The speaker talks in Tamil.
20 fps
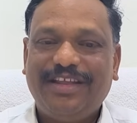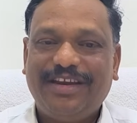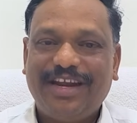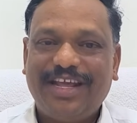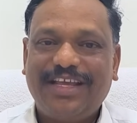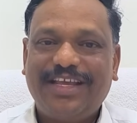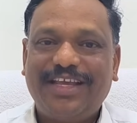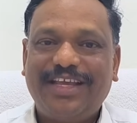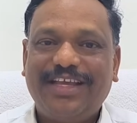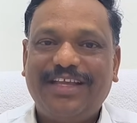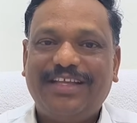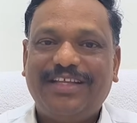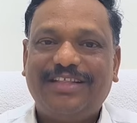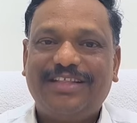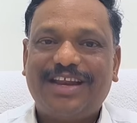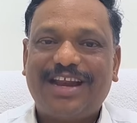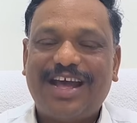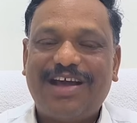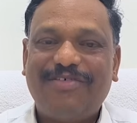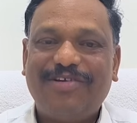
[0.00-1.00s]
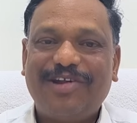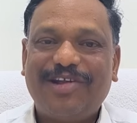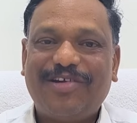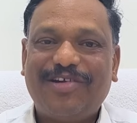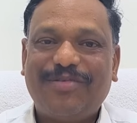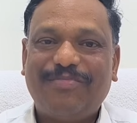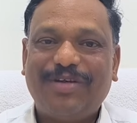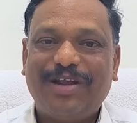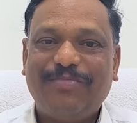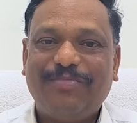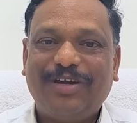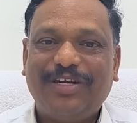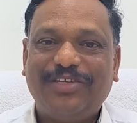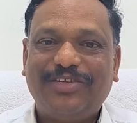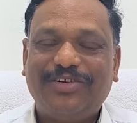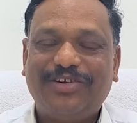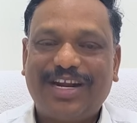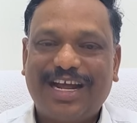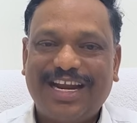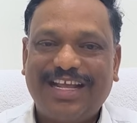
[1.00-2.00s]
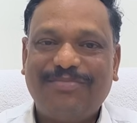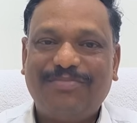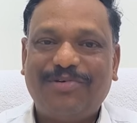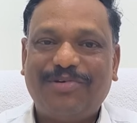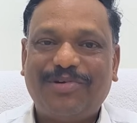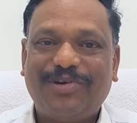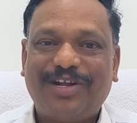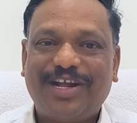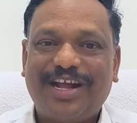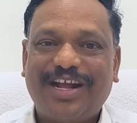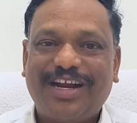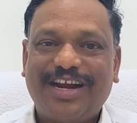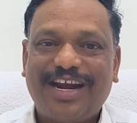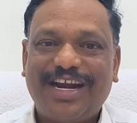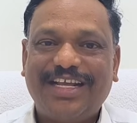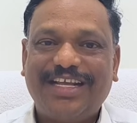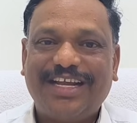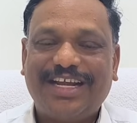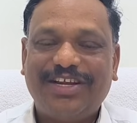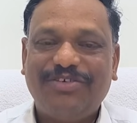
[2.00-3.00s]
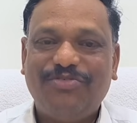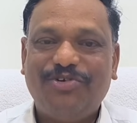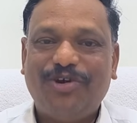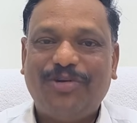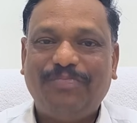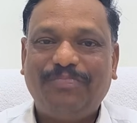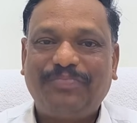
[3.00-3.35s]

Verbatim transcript: இன்னைக்கு இந்த லாவண்யாவோட பெயில் பெட்டிஷனும் நாளைக்கு போட்டிருக்காங்க நாளைக்கு ஐஓ